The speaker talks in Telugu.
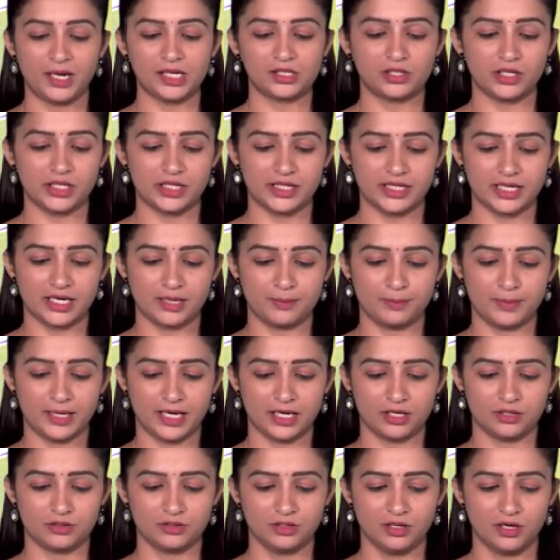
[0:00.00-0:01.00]
మాకు ఇద్దరు
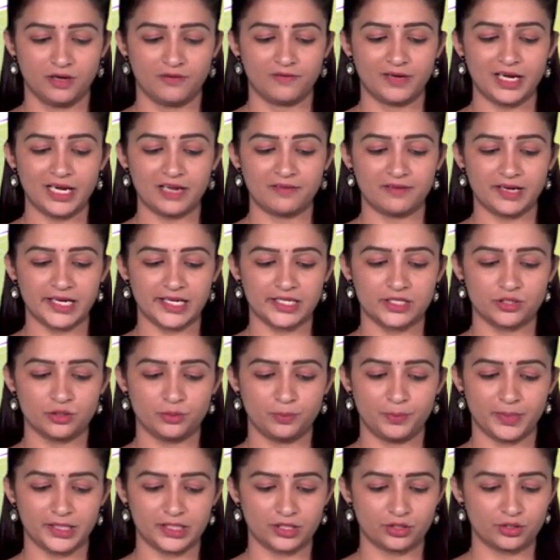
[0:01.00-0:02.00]
అమ్మాయిలు వాళ్ళ
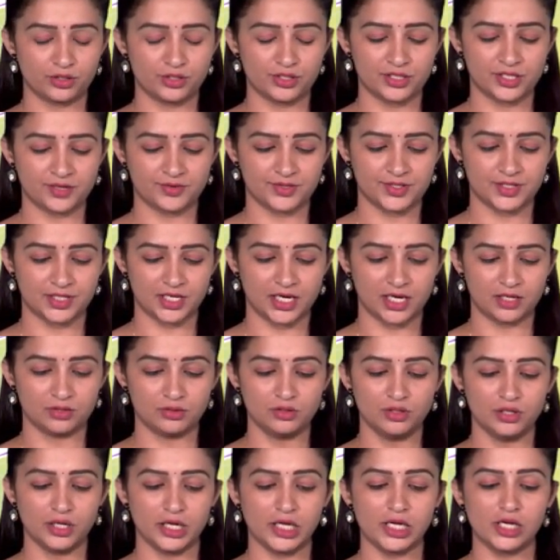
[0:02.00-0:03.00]
వయసు పదకొండు
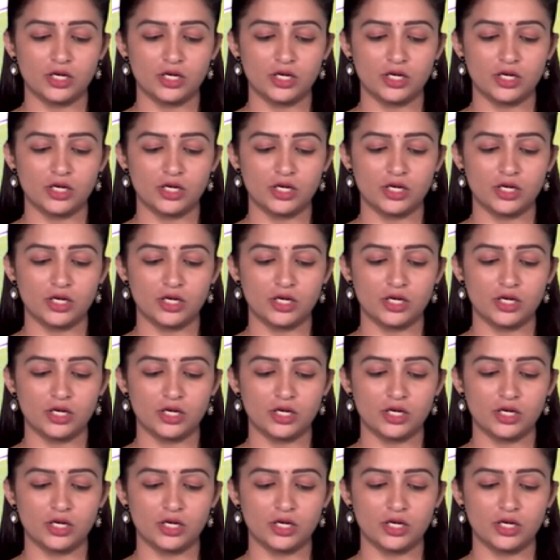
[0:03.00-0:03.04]
సంవత్సరాలు